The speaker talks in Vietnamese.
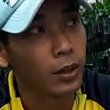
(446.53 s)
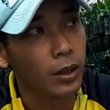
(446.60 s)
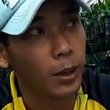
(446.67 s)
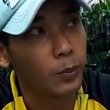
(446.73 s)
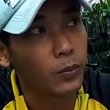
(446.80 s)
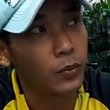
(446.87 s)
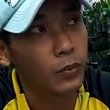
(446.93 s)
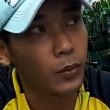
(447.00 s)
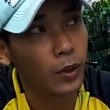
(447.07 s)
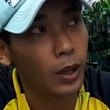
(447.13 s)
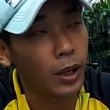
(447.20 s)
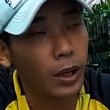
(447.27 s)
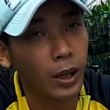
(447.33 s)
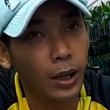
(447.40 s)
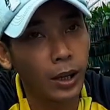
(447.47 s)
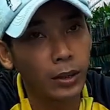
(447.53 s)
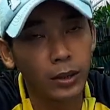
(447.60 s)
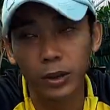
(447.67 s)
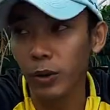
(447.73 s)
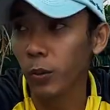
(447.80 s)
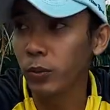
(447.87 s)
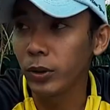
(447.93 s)
Lâm à,
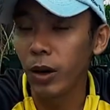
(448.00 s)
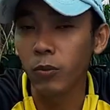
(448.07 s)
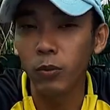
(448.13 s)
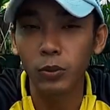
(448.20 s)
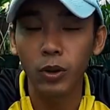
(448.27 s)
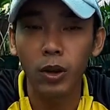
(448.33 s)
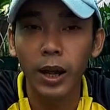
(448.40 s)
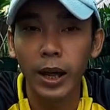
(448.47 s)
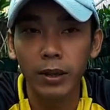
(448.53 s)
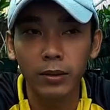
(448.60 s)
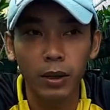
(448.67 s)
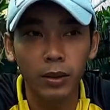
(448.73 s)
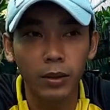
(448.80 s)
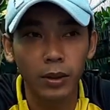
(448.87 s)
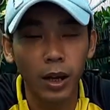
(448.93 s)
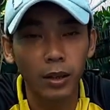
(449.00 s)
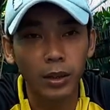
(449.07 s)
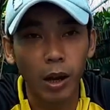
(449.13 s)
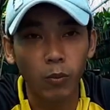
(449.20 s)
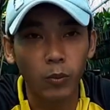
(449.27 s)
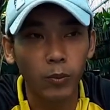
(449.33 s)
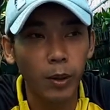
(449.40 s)
sử dụng trồng cho lan rừng rồi thân
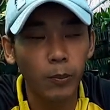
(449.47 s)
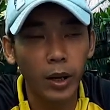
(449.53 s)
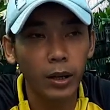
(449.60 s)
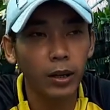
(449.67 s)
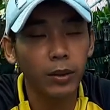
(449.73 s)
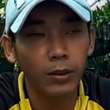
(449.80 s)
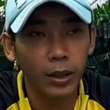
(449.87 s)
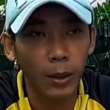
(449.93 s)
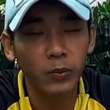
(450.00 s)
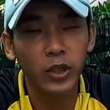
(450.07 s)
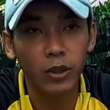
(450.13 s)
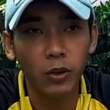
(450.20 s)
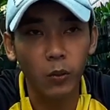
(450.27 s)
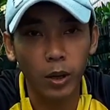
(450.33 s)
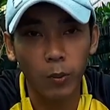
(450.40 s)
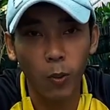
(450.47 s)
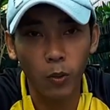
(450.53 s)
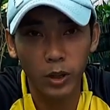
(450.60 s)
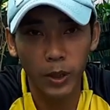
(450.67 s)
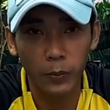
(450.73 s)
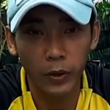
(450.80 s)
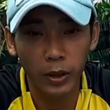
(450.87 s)
thòng lâm hết nên Lâm sử dụng là một
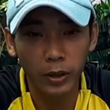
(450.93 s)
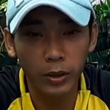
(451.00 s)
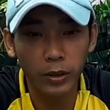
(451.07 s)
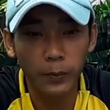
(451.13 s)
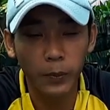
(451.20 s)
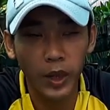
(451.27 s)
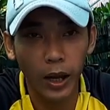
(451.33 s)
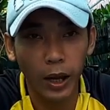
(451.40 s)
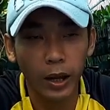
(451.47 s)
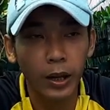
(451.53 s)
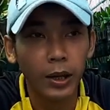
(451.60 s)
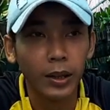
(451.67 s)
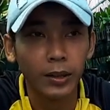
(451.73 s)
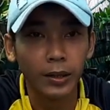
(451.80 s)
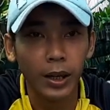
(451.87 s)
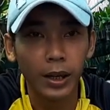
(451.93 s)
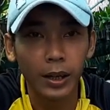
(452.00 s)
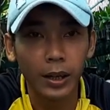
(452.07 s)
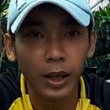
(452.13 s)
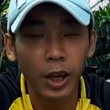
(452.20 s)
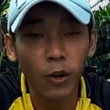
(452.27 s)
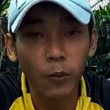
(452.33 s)
c một lít nước ha
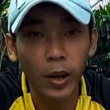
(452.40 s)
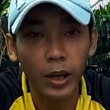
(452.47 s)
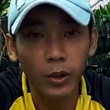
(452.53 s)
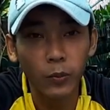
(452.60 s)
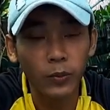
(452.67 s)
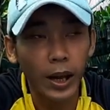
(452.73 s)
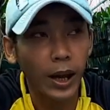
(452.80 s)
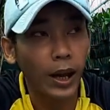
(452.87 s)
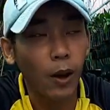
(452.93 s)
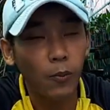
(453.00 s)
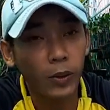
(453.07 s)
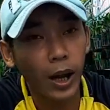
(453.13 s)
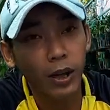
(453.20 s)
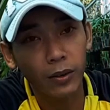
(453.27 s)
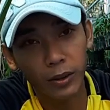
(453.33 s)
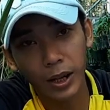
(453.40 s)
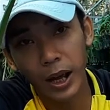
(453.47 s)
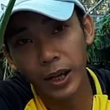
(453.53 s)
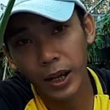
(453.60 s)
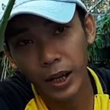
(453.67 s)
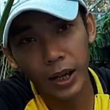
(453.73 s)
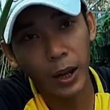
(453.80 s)
thì nếu mà chúng ta không cần nó
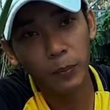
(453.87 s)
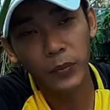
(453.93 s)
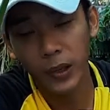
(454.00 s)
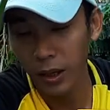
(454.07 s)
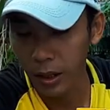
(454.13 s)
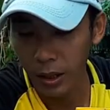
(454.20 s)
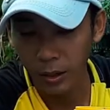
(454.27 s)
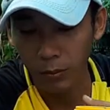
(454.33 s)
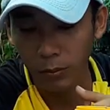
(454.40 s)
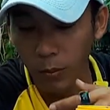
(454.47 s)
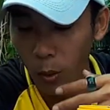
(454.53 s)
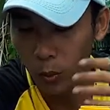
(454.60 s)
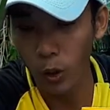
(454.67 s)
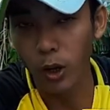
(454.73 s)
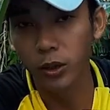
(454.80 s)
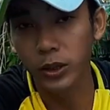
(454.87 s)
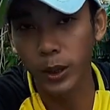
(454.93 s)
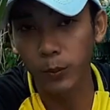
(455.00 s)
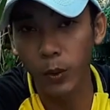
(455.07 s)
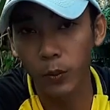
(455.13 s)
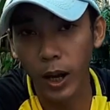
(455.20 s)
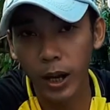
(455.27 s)
ra rễ gấp thì một tuần
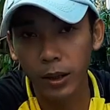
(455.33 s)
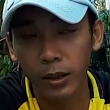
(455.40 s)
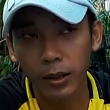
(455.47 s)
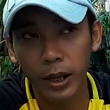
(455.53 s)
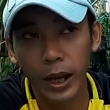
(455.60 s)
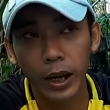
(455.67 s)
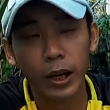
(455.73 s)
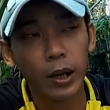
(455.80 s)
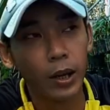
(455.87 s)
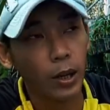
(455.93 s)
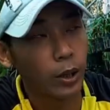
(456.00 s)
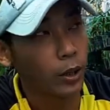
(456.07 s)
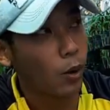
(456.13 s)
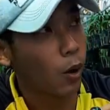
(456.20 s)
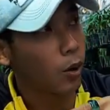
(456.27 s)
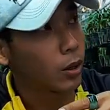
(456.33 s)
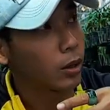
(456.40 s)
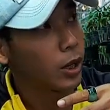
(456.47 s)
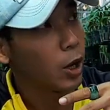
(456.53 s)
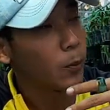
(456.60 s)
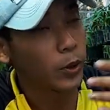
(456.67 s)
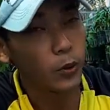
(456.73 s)
xịt một lần ha
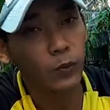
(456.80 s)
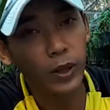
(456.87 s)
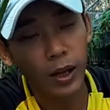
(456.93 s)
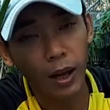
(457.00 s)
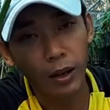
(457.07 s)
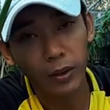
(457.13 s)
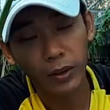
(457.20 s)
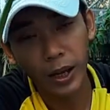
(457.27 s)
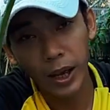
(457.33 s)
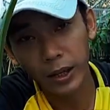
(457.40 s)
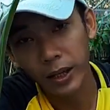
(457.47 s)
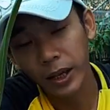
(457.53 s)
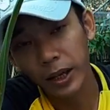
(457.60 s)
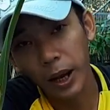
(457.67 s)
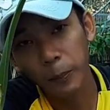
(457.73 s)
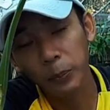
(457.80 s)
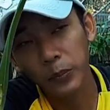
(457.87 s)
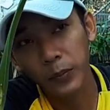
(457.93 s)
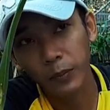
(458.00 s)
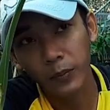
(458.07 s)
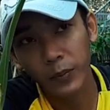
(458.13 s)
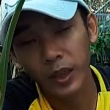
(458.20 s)
còn nếu mà chúng ta cần nó ra rễ gấp
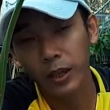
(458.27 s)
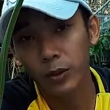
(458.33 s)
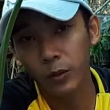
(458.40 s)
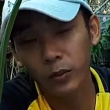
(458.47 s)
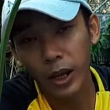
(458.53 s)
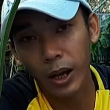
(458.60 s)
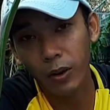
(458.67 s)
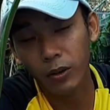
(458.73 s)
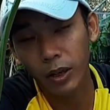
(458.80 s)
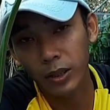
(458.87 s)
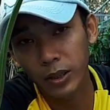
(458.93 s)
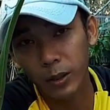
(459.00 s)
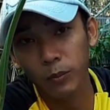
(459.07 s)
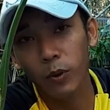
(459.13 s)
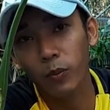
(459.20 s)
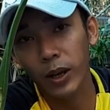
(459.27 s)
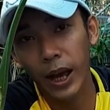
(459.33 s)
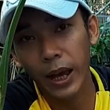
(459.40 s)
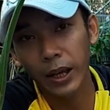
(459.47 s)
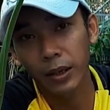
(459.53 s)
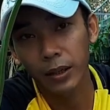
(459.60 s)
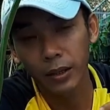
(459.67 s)
thì chúng ta có thể xịt một
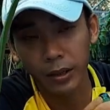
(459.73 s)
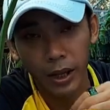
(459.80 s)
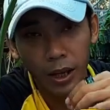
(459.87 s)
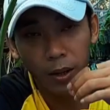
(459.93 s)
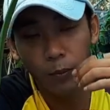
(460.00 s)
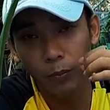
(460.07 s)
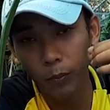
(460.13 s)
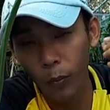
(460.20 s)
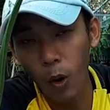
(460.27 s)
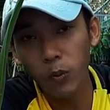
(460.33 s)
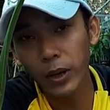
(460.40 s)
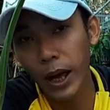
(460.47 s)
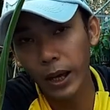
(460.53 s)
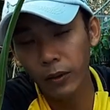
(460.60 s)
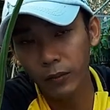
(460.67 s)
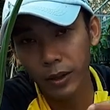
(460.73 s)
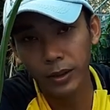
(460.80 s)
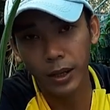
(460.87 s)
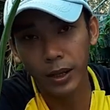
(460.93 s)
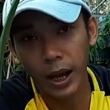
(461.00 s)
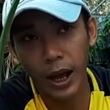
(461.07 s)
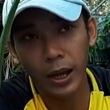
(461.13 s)
ngày nghỉ 4 ngày chúng ta
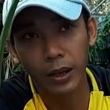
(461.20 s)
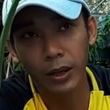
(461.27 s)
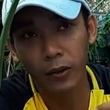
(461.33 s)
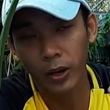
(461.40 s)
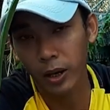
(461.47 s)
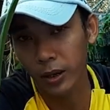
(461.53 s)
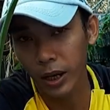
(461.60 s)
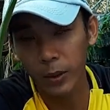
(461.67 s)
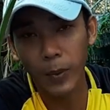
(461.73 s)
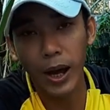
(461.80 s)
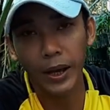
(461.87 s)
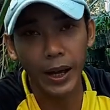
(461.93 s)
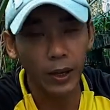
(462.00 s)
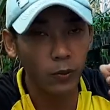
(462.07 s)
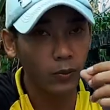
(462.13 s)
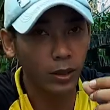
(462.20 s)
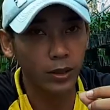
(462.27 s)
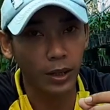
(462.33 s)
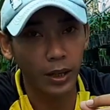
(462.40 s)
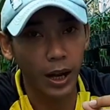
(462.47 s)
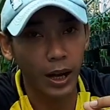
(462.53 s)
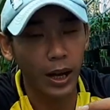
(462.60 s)
xịt lại hoặc là nghỉ 3 ngày chúng ta
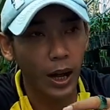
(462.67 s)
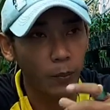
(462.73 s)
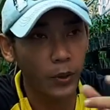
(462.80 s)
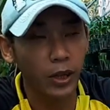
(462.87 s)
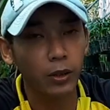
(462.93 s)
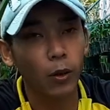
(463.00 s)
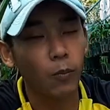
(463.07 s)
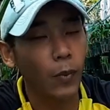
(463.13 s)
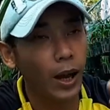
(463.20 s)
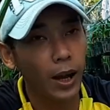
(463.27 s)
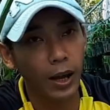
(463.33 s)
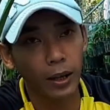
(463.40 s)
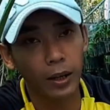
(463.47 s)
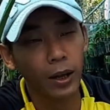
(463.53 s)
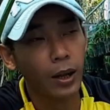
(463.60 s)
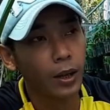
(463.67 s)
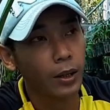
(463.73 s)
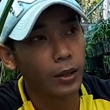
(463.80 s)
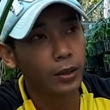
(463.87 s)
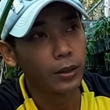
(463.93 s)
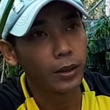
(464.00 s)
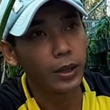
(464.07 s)
xịt lại làm liên tục 3 lần
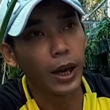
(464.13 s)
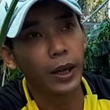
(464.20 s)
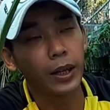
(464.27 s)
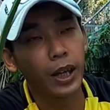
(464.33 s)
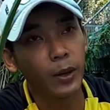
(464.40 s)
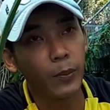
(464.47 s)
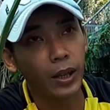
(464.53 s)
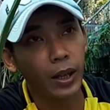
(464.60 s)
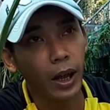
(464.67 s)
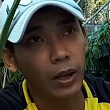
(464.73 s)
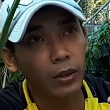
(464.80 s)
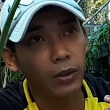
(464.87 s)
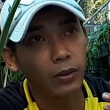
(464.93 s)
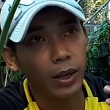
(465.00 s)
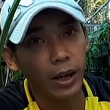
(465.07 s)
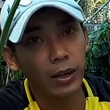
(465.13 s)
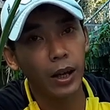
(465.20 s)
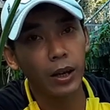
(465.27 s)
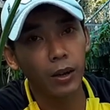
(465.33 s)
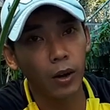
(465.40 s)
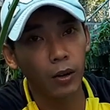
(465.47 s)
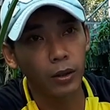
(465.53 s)
như vậy khi mà thấy nó ra
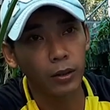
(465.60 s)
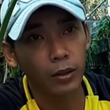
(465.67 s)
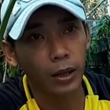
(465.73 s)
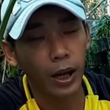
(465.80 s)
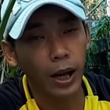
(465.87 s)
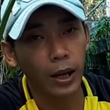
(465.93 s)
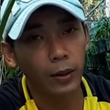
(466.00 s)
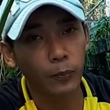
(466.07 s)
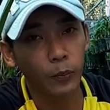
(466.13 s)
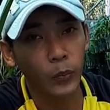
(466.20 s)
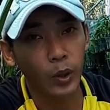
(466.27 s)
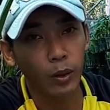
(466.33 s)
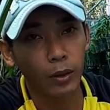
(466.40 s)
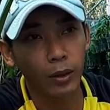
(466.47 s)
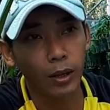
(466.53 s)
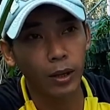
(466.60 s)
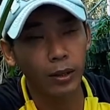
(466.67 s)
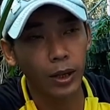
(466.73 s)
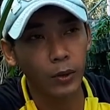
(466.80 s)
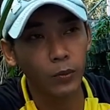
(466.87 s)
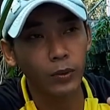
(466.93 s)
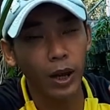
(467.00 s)
rễ rồi ha à,
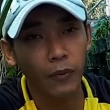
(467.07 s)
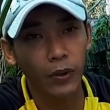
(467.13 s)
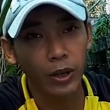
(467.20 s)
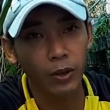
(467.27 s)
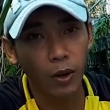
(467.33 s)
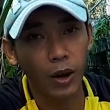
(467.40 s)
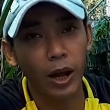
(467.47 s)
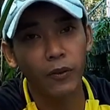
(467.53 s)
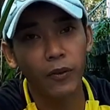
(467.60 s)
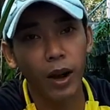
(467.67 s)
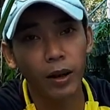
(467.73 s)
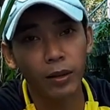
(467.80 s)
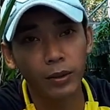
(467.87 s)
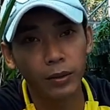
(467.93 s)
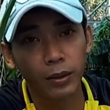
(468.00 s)
thì chúng ta phải cho nó ăn phân